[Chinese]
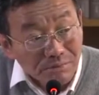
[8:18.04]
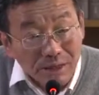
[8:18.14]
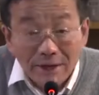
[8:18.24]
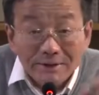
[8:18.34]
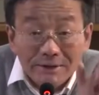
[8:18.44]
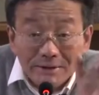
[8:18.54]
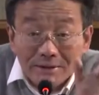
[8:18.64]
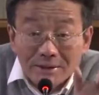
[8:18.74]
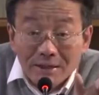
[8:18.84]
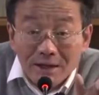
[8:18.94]
在一定的
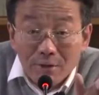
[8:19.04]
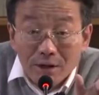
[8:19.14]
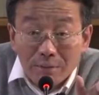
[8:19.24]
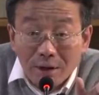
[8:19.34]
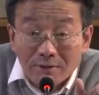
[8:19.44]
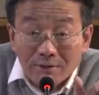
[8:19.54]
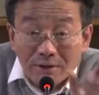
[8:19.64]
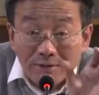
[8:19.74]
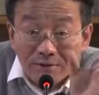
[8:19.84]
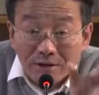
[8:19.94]
时间单位里边，
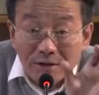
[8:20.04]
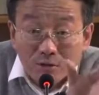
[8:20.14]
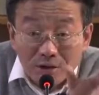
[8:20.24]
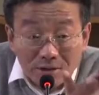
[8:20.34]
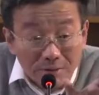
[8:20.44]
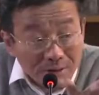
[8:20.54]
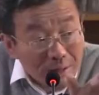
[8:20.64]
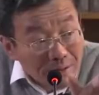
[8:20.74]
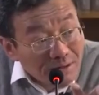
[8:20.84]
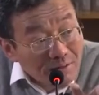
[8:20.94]
可以产生更多的生
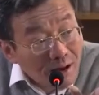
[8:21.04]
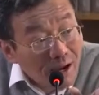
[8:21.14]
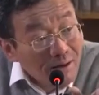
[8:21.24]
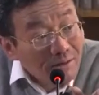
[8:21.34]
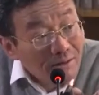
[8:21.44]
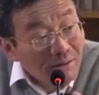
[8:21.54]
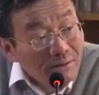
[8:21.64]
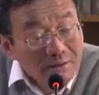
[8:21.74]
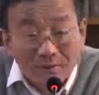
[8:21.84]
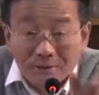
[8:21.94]
产品，是吧？
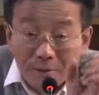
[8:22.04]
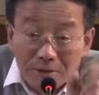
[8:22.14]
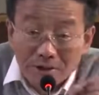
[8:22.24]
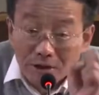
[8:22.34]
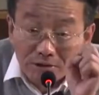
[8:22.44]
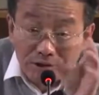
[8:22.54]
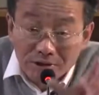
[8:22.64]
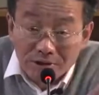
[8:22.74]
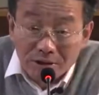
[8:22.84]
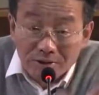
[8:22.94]
这个产品要销售到
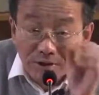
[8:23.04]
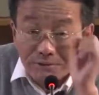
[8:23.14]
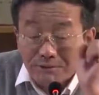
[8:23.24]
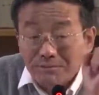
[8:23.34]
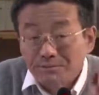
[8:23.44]
市场上去。